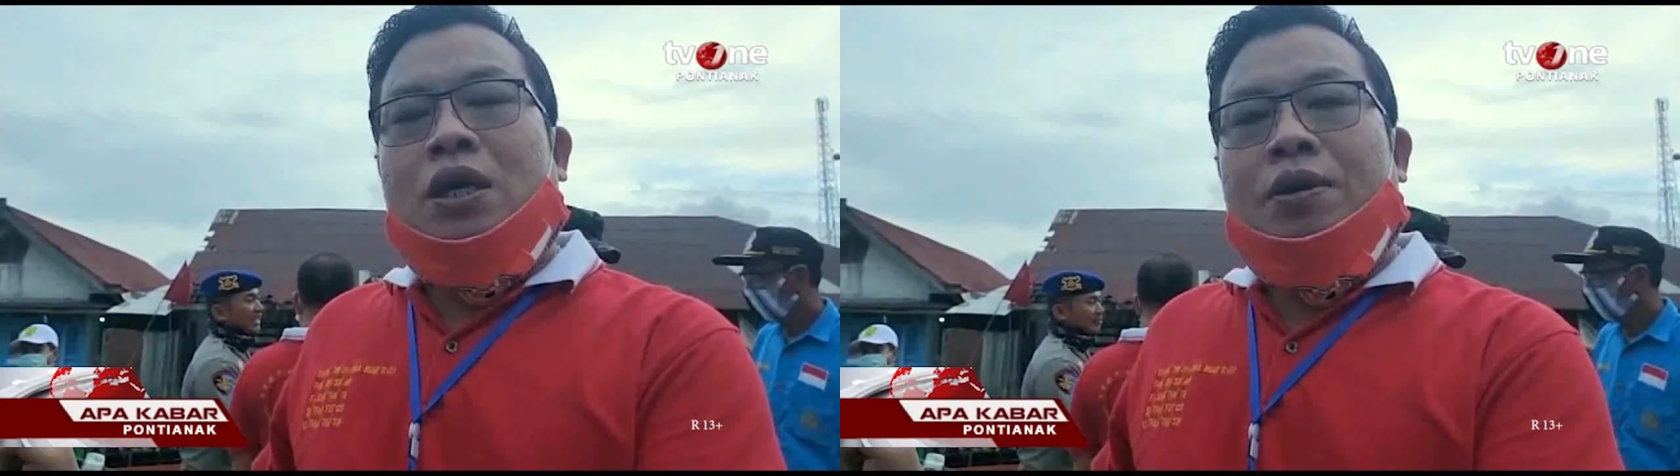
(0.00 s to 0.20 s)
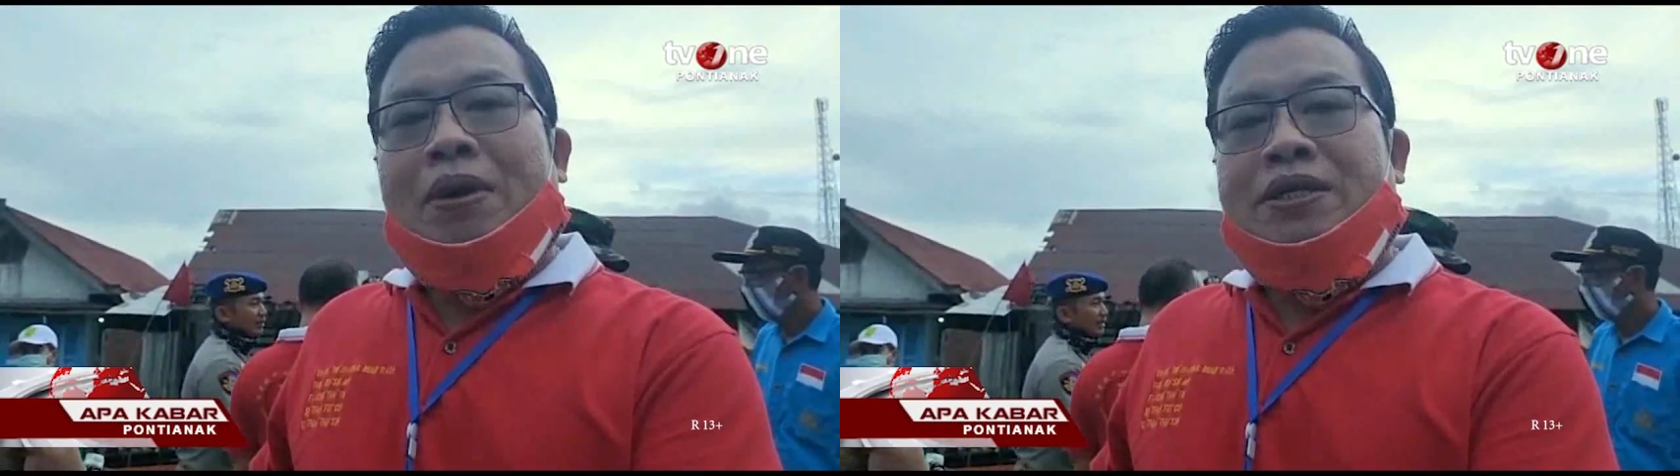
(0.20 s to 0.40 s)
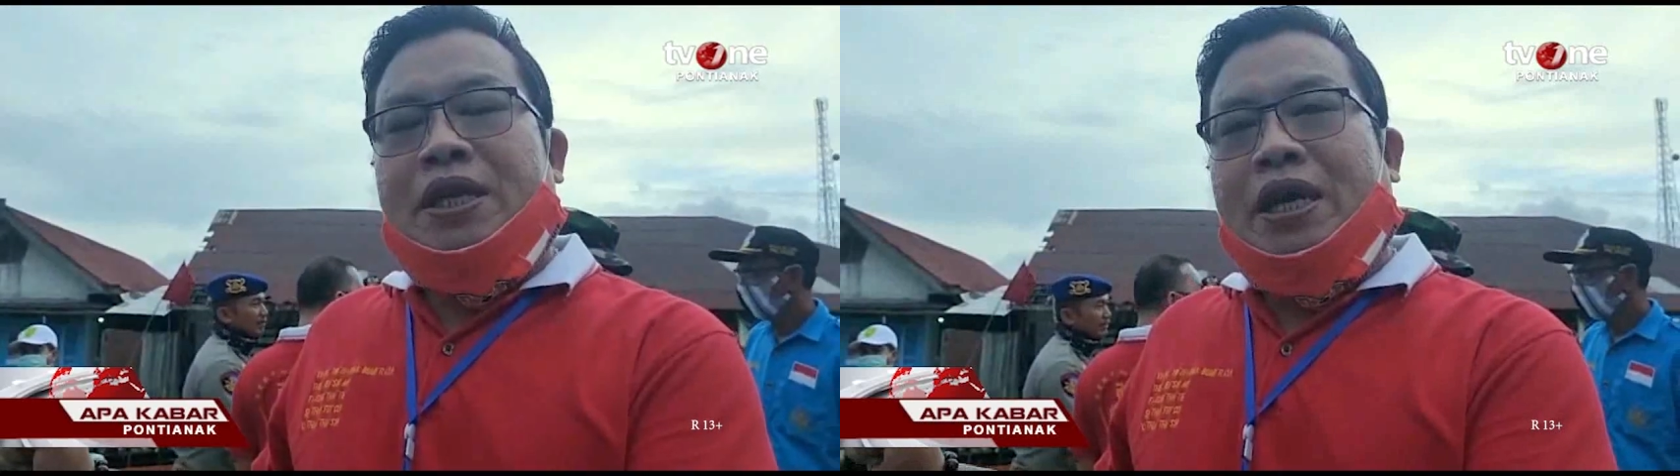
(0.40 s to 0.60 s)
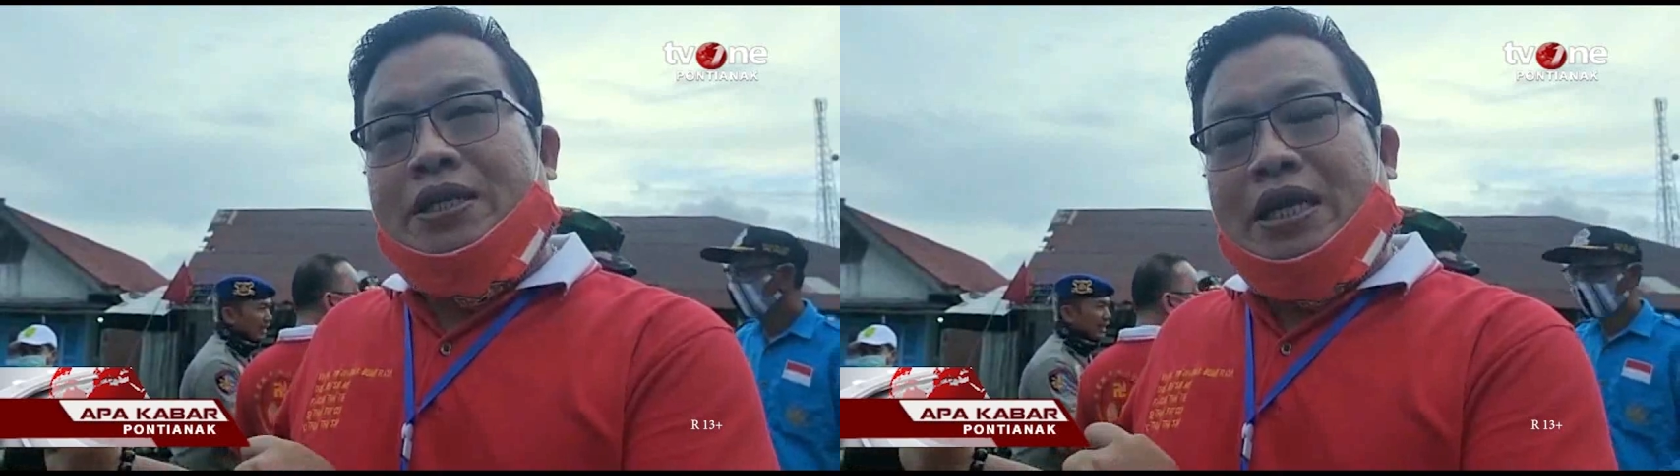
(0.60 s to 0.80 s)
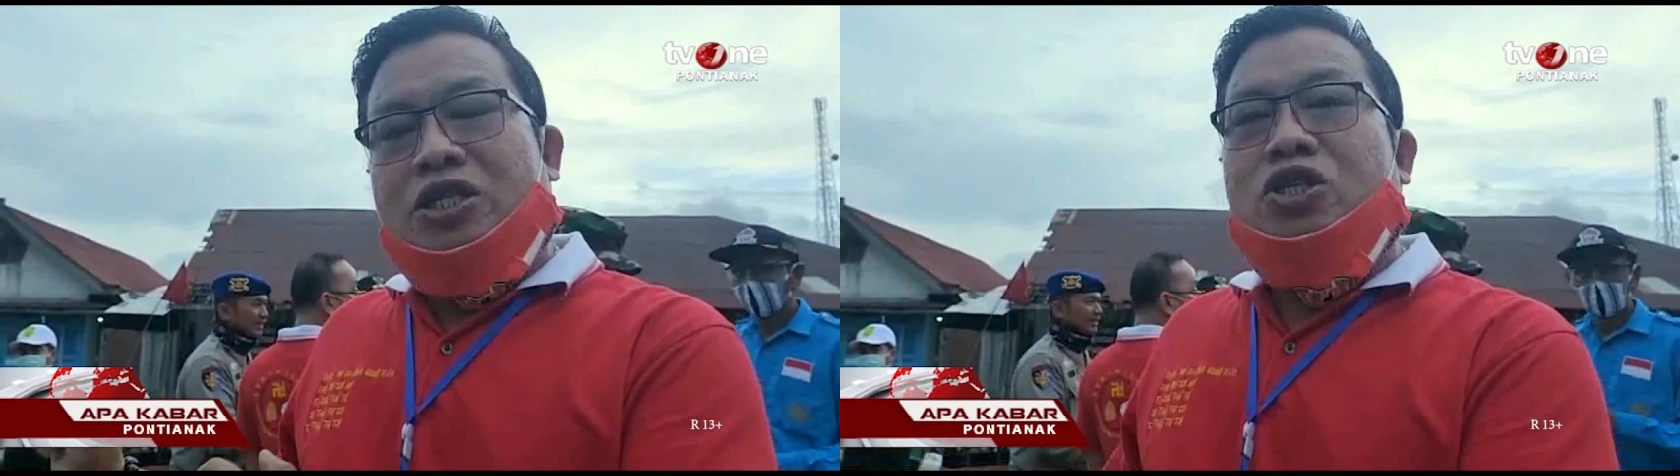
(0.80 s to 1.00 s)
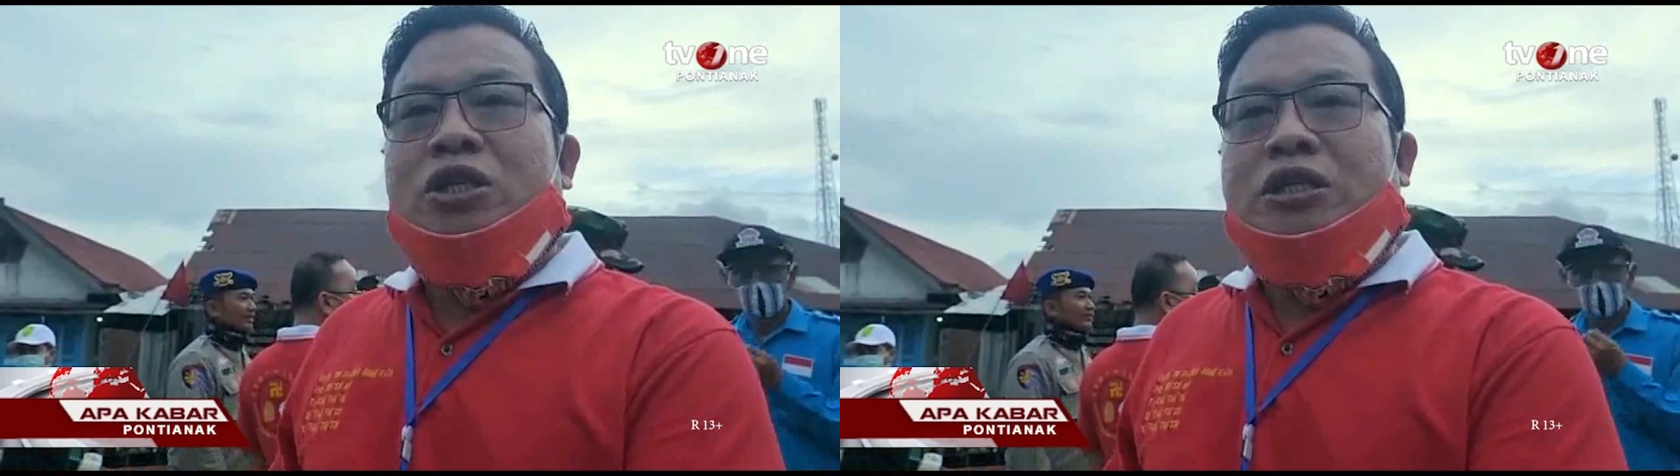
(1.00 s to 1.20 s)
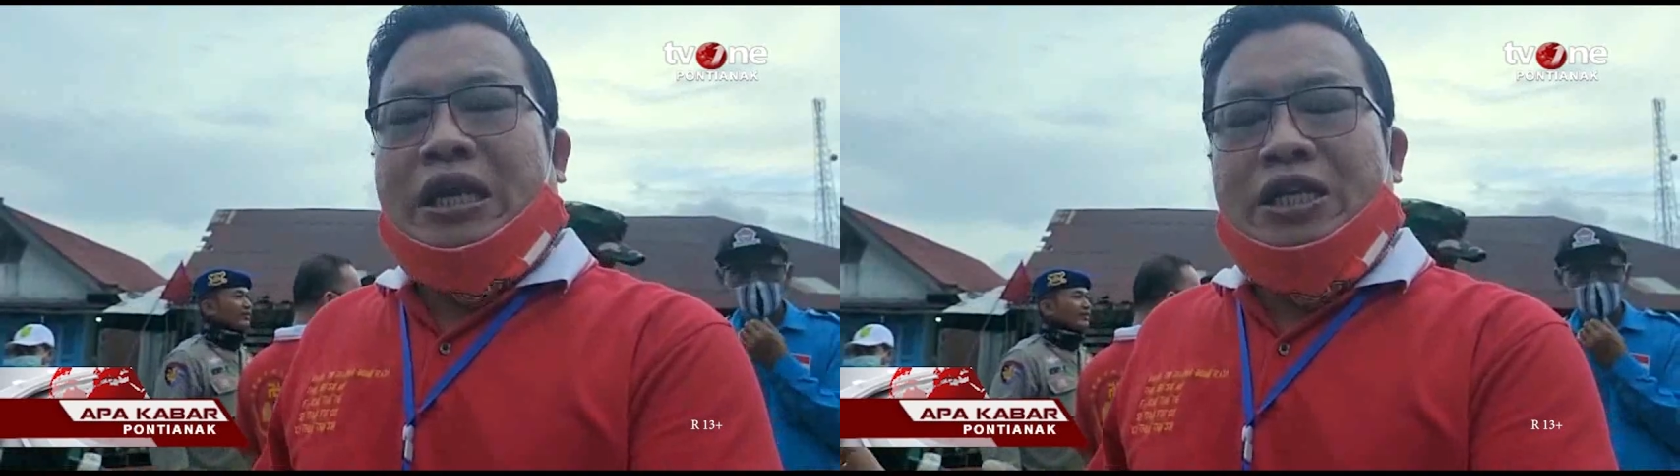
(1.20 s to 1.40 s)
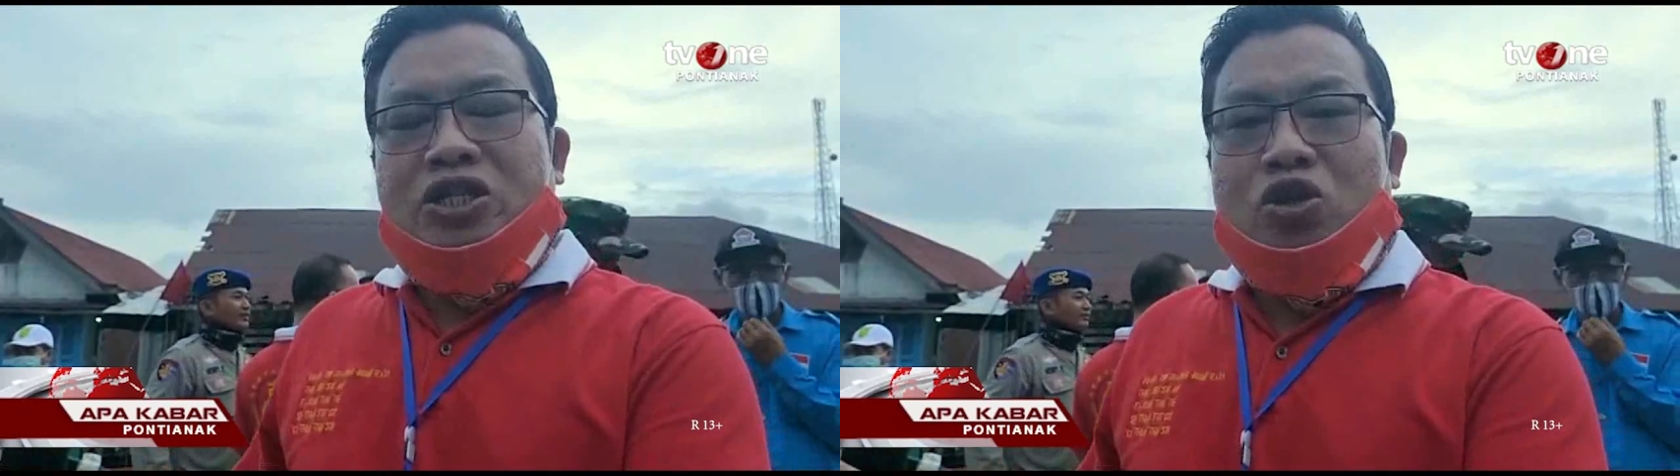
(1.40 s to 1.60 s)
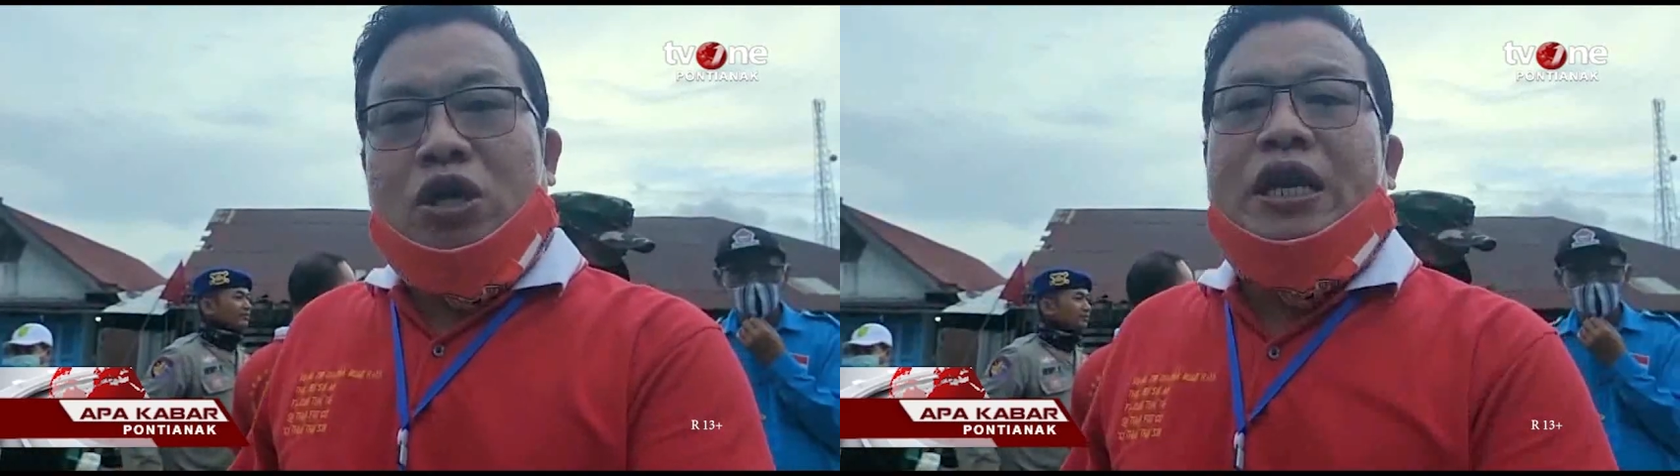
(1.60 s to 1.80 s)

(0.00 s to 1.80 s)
uh, masyarakat tradi tradisional